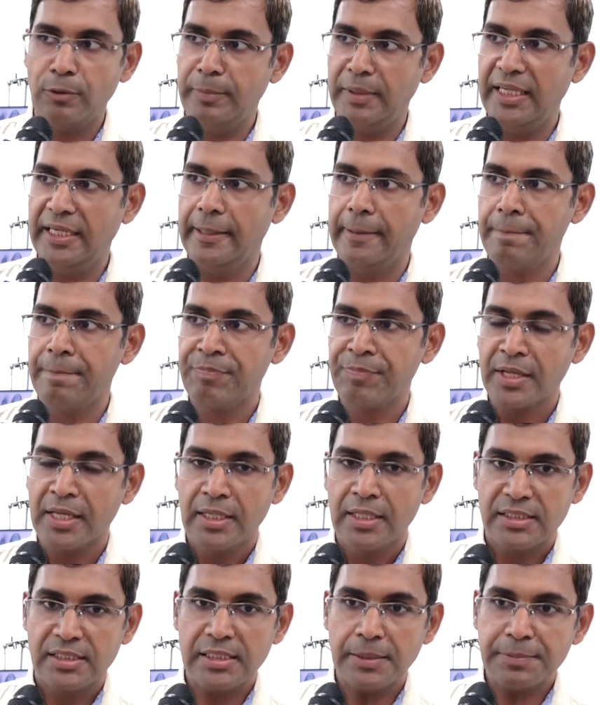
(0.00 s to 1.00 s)
को मिले
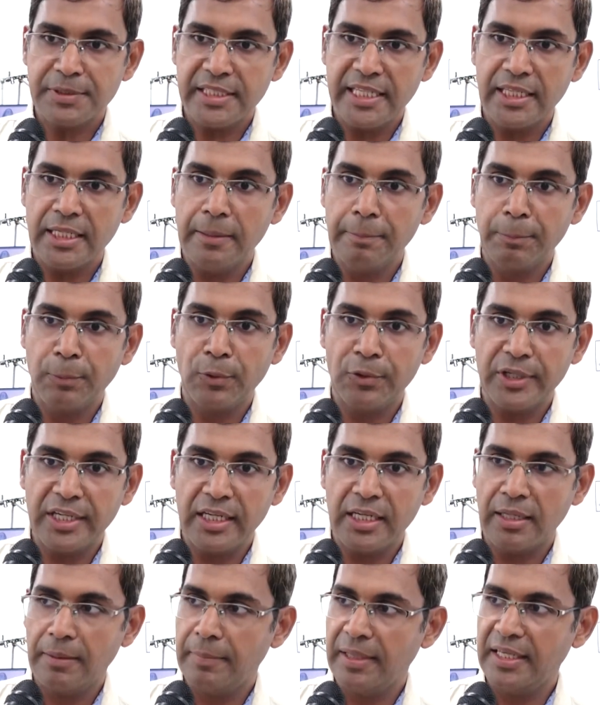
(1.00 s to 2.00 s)
सबसे एक
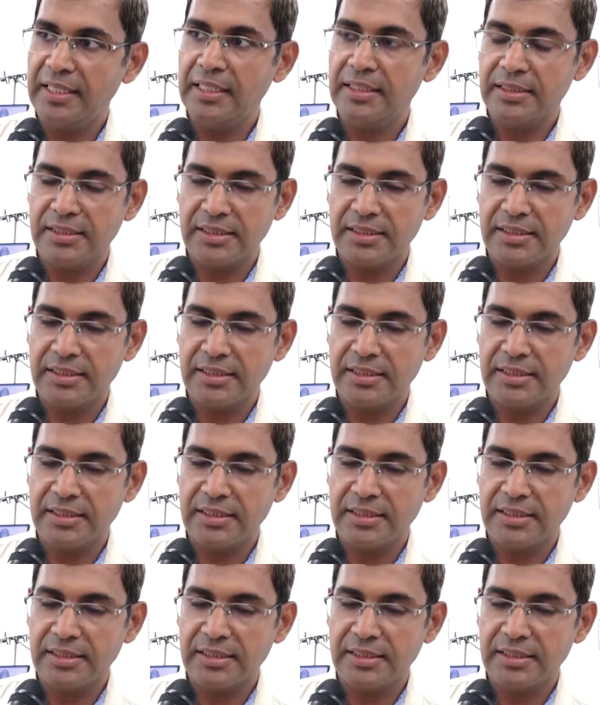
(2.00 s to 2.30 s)
इम्पोर्टेंट हमारी